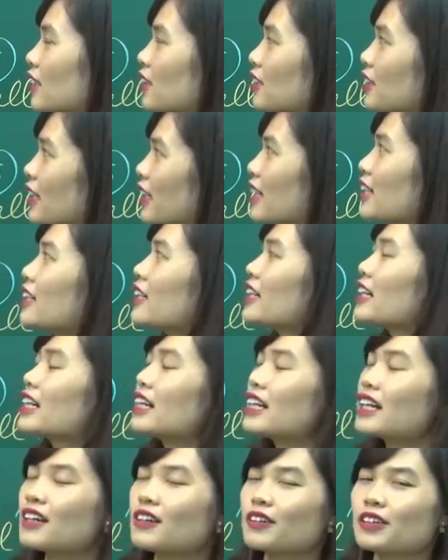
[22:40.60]
Ok.
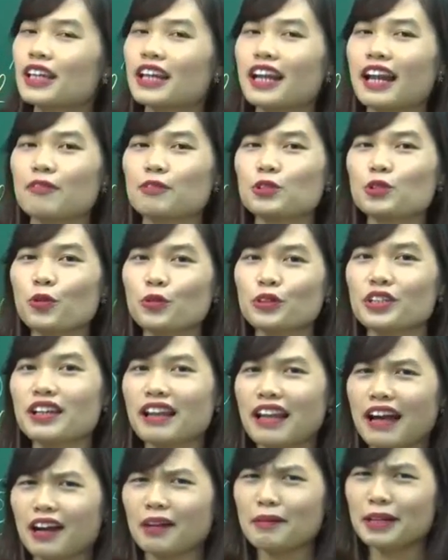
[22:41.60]
Nên là ví dụ
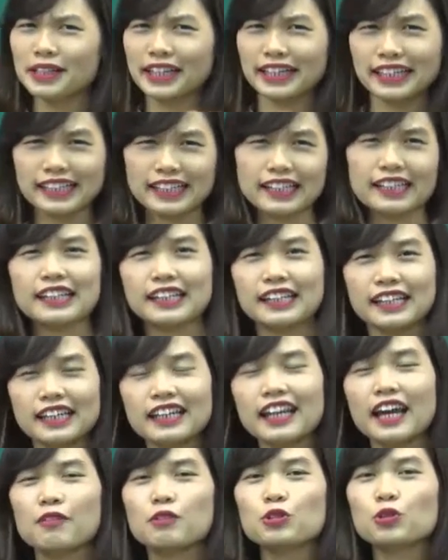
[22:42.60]
như là các bạn để ý
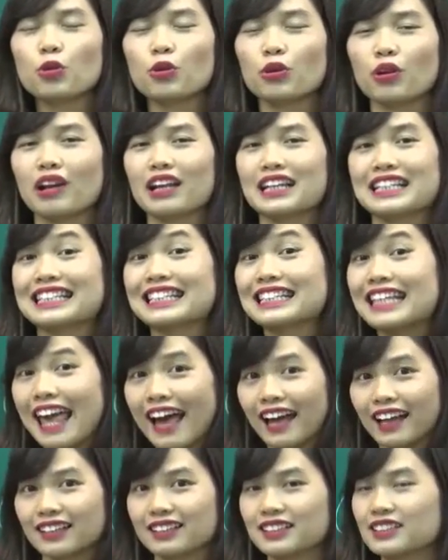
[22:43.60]
kỹ này. Ví dụ cô nói là
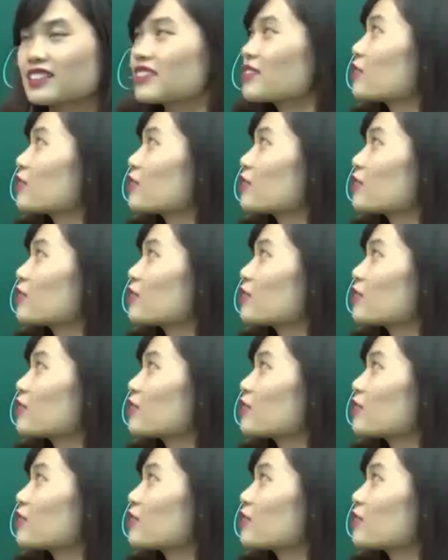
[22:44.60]
sand,